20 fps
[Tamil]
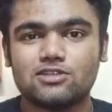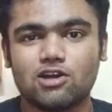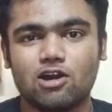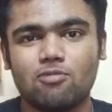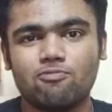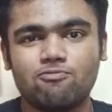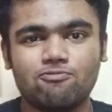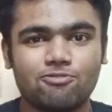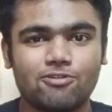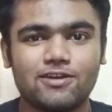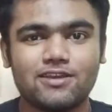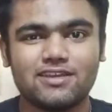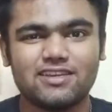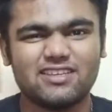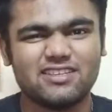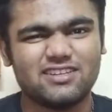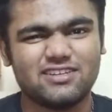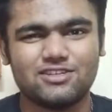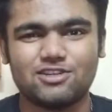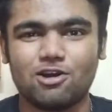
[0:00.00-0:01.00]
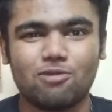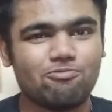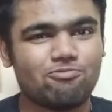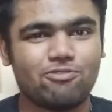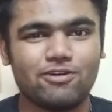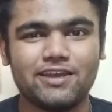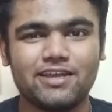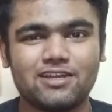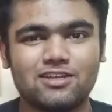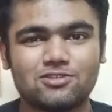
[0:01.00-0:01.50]
டாப் ஃபைவ் இது டாப்
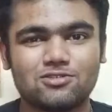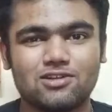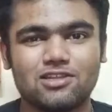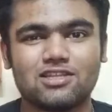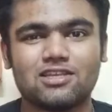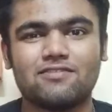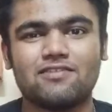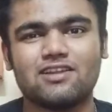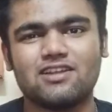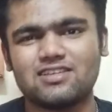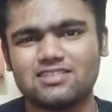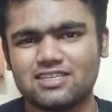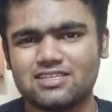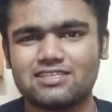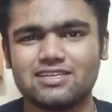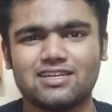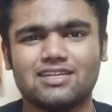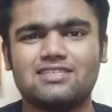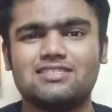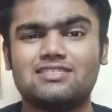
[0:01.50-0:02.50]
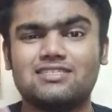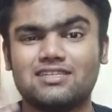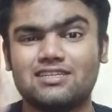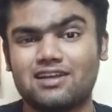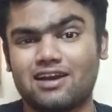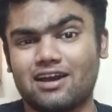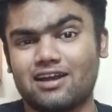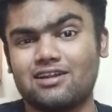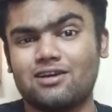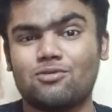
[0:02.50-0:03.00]
ஃபைவ்னு சொல்ல தேவையில்ல ஜஸ்ட்டு லிஸ்ட்டு
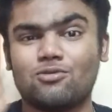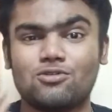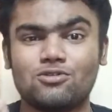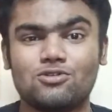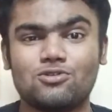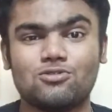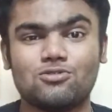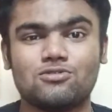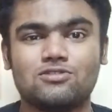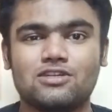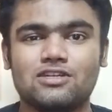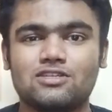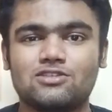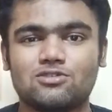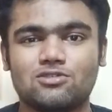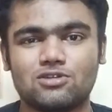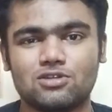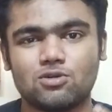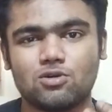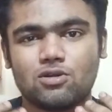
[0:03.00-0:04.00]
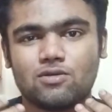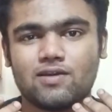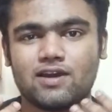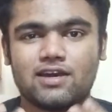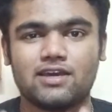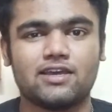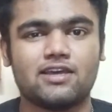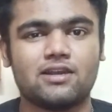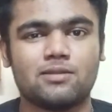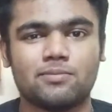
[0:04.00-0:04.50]
நானாக ஒன் டூ த்ரீன்னு சொல்லிட்டு ஒரு
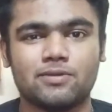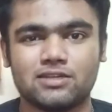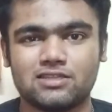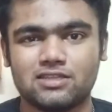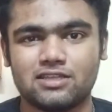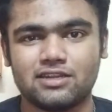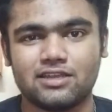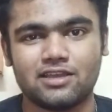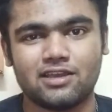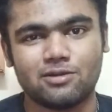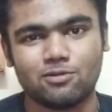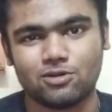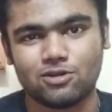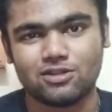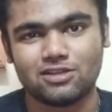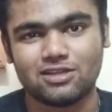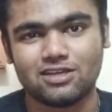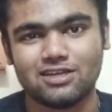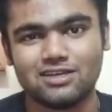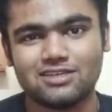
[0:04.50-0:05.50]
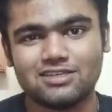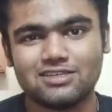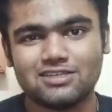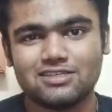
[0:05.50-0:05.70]
வகையறைப்படுத்தியிருக்கேன் அவ்வளோதான்